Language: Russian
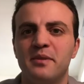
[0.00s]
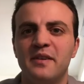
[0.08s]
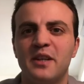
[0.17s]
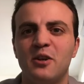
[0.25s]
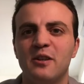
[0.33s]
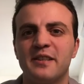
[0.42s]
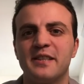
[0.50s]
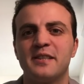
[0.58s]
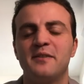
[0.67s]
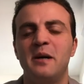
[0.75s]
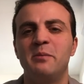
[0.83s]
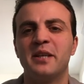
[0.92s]
Привет, холдеры,
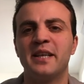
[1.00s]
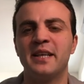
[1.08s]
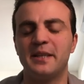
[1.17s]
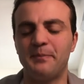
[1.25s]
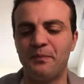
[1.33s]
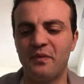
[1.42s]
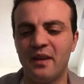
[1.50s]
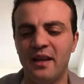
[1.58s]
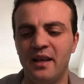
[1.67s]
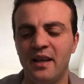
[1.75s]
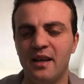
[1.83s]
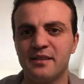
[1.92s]
с вами Кик.
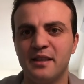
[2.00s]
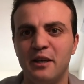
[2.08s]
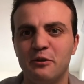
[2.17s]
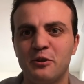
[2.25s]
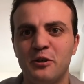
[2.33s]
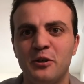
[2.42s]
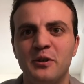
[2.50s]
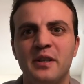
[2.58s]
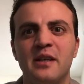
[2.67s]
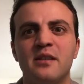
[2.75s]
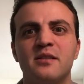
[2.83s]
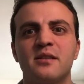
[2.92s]
И я знаю, что
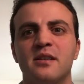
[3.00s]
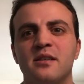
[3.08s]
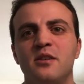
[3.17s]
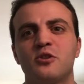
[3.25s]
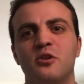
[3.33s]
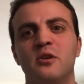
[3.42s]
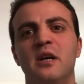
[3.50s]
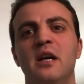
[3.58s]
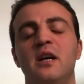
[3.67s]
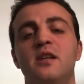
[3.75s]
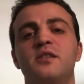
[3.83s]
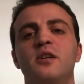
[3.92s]
я сказал, что
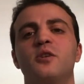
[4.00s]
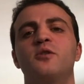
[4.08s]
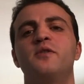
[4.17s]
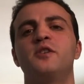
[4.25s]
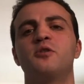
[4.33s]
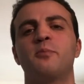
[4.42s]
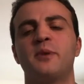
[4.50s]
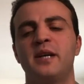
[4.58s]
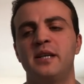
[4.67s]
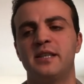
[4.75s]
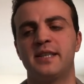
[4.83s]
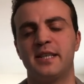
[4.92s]
сделаю видео
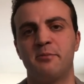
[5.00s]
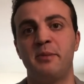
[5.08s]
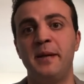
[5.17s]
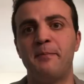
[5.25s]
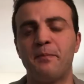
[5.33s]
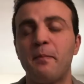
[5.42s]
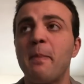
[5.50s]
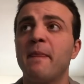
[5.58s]
про XRP.